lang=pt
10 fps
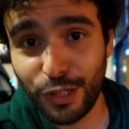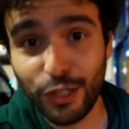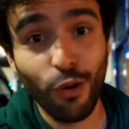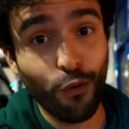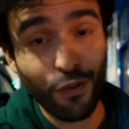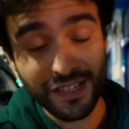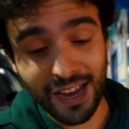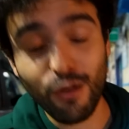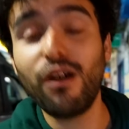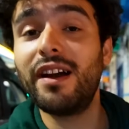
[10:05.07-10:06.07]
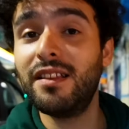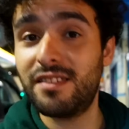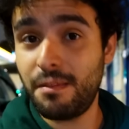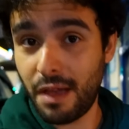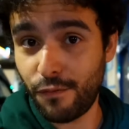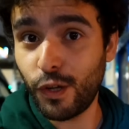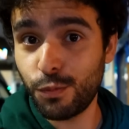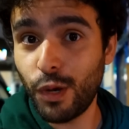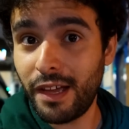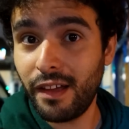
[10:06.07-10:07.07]
então eu vou fazer agora antes da minha voz
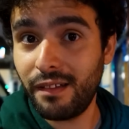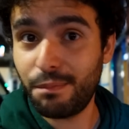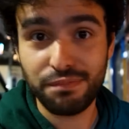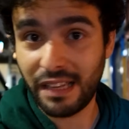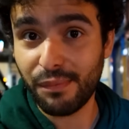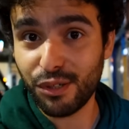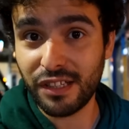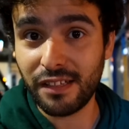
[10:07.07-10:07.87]
morrer 100%.